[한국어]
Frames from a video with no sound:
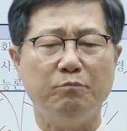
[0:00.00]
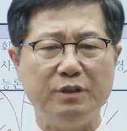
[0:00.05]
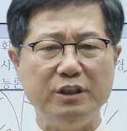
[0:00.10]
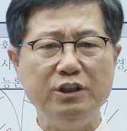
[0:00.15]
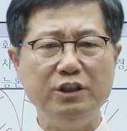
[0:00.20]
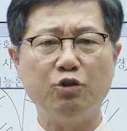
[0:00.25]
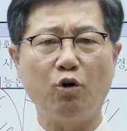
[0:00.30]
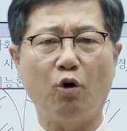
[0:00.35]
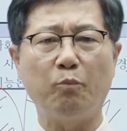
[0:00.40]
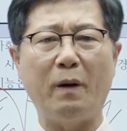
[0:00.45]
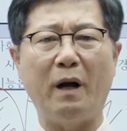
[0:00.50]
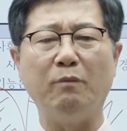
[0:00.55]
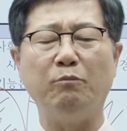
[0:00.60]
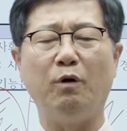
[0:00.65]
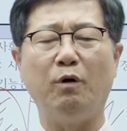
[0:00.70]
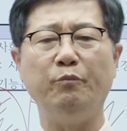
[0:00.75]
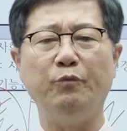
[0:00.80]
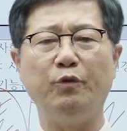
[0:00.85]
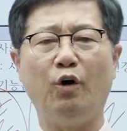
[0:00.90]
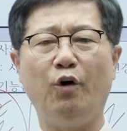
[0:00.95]

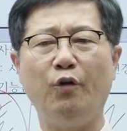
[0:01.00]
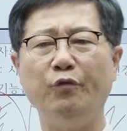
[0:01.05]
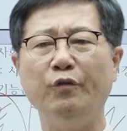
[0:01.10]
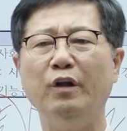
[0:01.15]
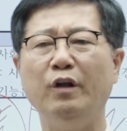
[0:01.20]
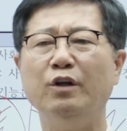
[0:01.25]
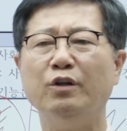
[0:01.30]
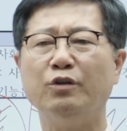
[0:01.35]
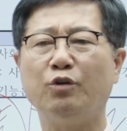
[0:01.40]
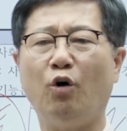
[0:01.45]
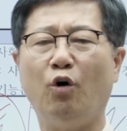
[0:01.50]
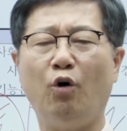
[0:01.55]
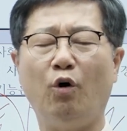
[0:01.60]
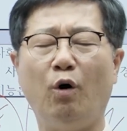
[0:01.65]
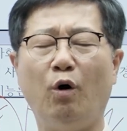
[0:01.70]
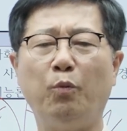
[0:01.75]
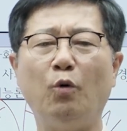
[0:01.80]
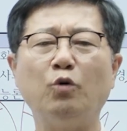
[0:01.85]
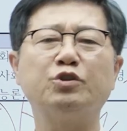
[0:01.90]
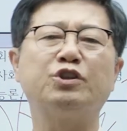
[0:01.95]
민속방법론,
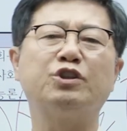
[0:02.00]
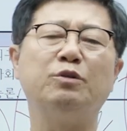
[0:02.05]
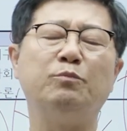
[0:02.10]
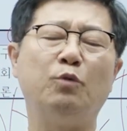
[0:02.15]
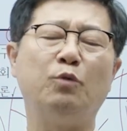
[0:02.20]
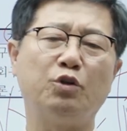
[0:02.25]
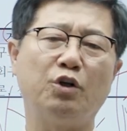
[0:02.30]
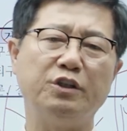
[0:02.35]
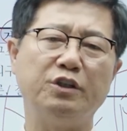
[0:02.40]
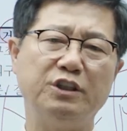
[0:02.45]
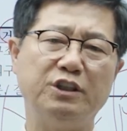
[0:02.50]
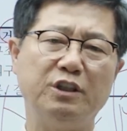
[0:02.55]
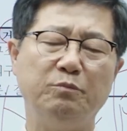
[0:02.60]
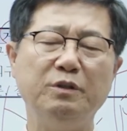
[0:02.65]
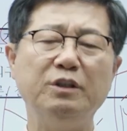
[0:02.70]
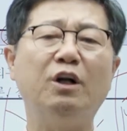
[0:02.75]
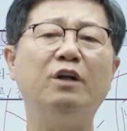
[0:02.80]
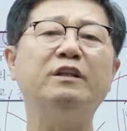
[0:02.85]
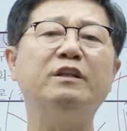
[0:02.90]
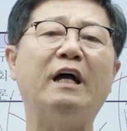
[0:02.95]
또 포스트모더니즘
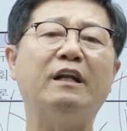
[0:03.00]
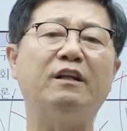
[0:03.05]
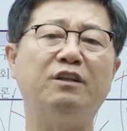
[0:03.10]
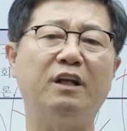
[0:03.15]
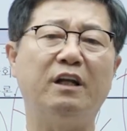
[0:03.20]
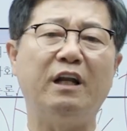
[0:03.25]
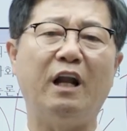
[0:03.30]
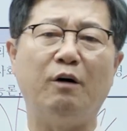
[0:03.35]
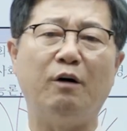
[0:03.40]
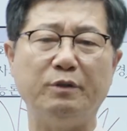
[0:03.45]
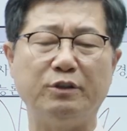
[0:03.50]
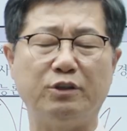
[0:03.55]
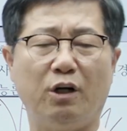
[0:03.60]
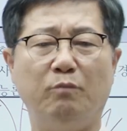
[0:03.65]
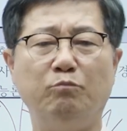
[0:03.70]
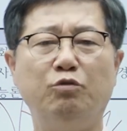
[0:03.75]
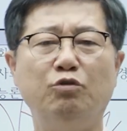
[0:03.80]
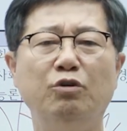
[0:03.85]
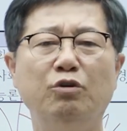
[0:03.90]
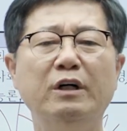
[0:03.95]
이런 단어들이 나오면
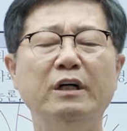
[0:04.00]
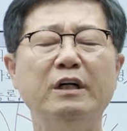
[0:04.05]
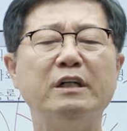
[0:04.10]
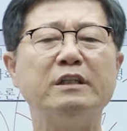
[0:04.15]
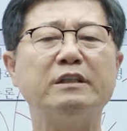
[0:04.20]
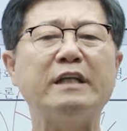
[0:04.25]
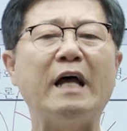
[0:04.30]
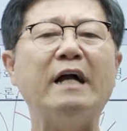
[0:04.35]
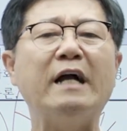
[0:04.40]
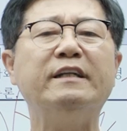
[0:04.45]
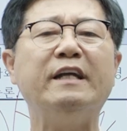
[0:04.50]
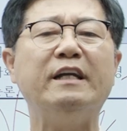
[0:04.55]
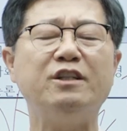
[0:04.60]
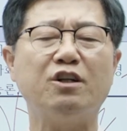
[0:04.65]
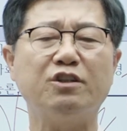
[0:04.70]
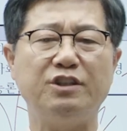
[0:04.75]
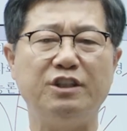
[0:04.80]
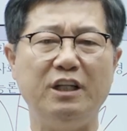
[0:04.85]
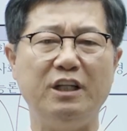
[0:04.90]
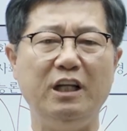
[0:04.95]
전부
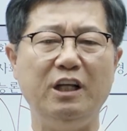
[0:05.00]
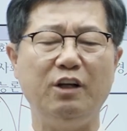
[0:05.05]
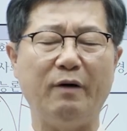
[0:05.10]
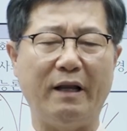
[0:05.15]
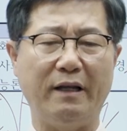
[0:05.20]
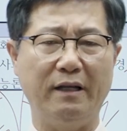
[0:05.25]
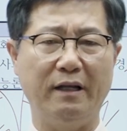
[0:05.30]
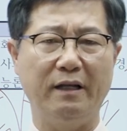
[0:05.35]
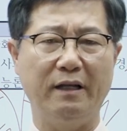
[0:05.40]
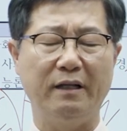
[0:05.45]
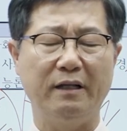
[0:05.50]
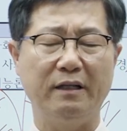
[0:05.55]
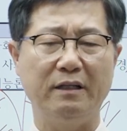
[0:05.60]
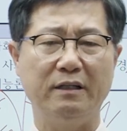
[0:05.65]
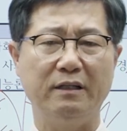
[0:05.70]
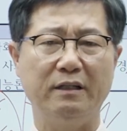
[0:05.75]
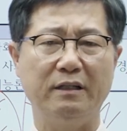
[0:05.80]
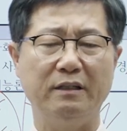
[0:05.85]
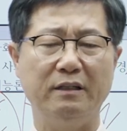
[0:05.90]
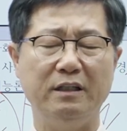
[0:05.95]
상대적
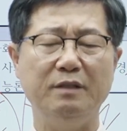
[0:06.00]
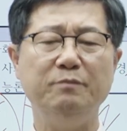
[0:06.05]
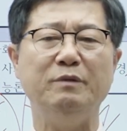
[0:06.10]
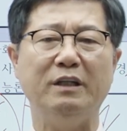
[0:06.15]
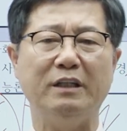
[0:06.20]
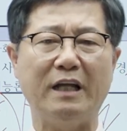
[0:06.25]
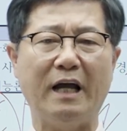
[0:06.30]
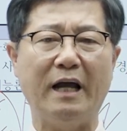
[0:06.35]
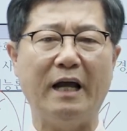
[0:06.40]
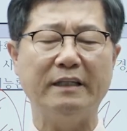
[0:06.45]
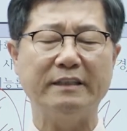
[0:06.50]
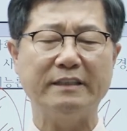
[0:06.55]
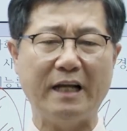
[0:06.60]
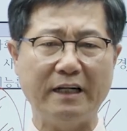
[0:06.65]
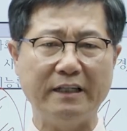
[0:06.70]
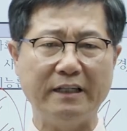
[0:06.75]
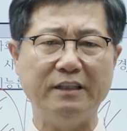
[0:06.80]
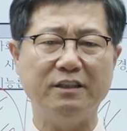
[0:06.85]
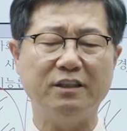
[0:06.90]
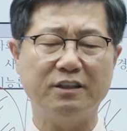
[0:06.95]
진리관입니다.
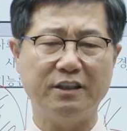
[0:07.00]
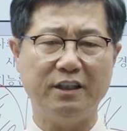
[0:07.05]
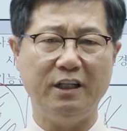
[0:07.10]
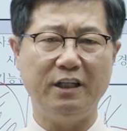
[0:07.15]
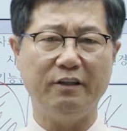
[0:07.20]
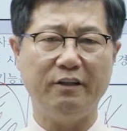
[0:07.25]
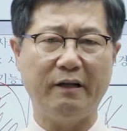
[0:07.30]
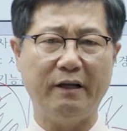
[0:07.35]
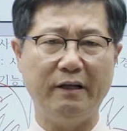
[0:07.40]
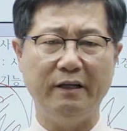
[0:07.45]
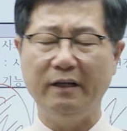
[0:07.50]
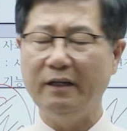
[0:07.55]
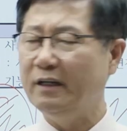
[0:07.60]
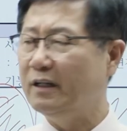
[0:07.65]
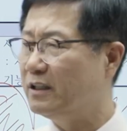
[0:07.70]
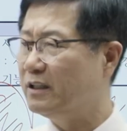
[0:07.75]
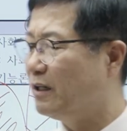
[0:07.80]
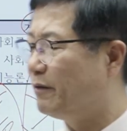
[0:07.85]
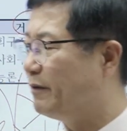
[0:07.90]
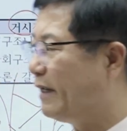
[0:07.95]
상대적 진리관.
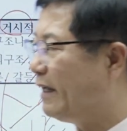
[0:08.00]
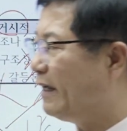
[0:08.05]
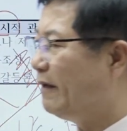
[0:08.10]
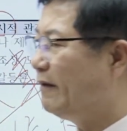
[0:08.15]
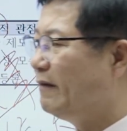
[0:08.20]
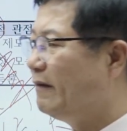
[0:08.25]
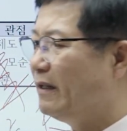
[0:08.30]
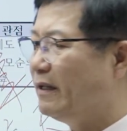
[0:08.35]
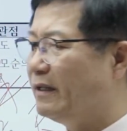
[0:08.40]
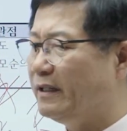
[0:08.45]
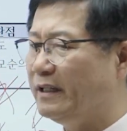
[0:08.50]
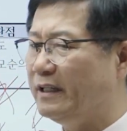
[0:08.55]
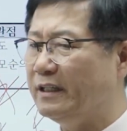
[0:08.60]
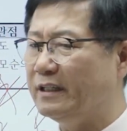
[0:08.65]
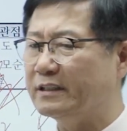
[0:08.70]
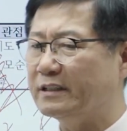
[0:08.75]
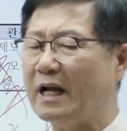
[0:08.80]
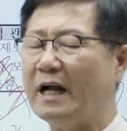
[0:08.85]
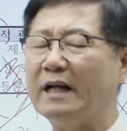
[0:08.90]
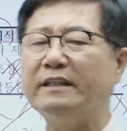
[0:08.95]
때문에
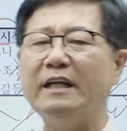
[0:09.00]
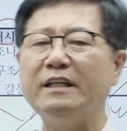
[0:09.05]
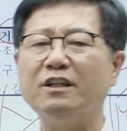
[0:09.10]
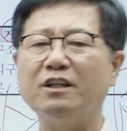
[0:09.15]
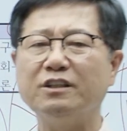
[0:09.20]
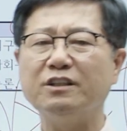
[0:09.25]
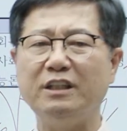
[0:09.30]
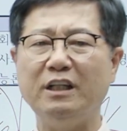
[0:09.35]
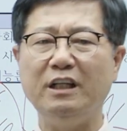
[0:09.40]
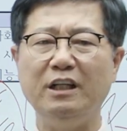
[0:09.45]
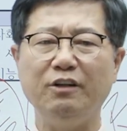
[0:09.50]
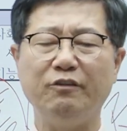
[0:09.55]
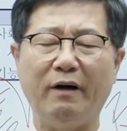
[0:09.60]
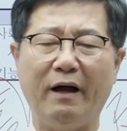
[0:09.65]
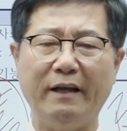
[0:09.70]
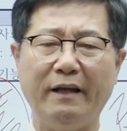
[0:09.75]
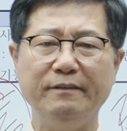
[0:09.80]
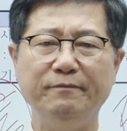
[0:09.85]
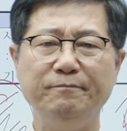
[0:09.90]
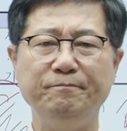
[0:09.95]
이 상대적
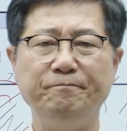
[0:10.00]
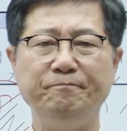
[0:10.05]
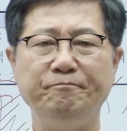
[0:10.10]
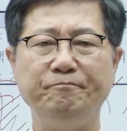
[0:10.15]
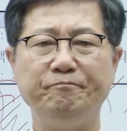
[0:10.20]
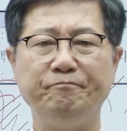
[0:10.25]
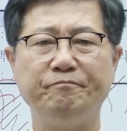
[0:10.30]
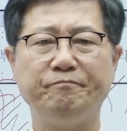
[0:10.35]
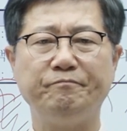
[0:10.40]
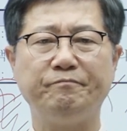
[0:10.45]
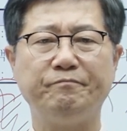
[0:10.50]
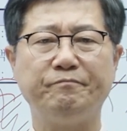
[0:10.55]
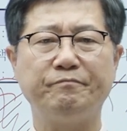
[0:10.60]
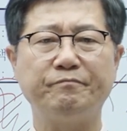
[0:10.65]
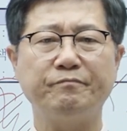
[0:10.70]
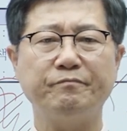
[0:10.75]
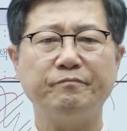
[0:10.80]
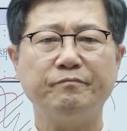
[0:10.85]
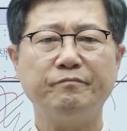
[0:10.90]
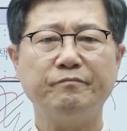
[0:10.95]
진리관,
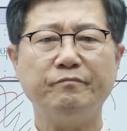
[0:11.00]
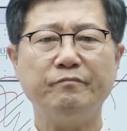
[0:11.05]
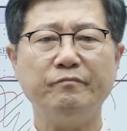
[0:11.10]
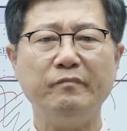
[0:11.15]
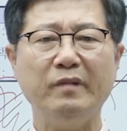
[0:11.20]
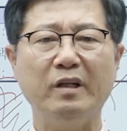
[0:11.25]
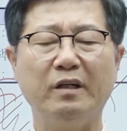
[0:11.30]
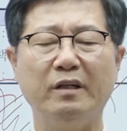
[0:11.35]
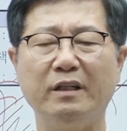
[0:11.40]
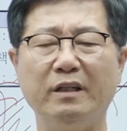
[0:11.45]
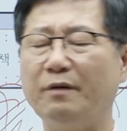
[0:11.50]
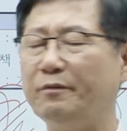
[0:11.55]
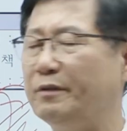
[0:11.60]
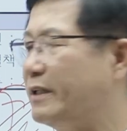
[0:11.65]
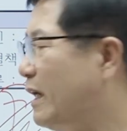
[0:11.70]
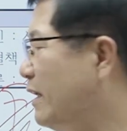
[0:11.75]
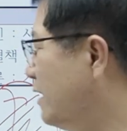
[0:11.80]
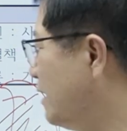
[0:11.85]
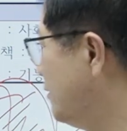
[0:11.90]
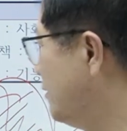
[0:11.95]
그러다
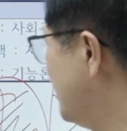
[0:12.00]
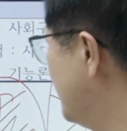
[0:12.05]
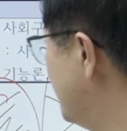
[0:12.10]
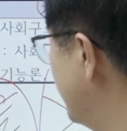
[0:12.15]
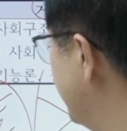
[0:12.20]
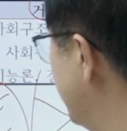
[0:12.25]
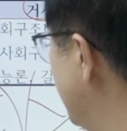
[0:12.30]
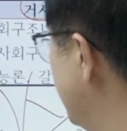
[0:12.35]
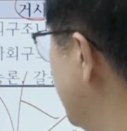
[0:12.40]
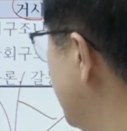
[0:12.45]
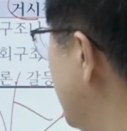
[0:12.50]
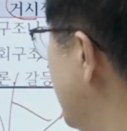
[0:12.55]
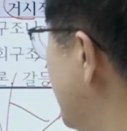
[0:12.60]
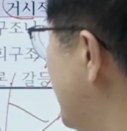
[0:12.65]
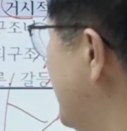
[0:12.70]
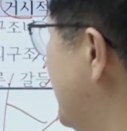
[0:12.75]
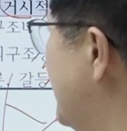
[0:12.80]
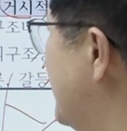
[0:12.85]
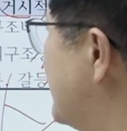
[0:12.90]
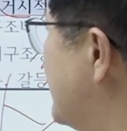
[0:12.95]
보니까 여러분들 보면은
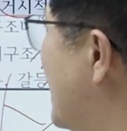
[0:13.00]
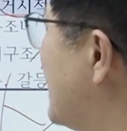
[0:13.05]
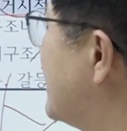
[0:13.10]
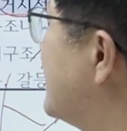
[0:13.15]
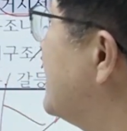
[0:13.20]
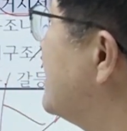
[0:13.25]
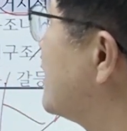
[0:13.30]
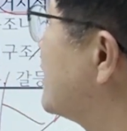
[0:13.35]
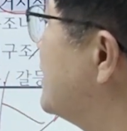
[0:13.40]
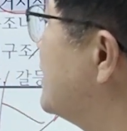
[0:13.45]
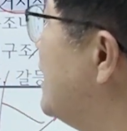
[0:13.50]
이 상대적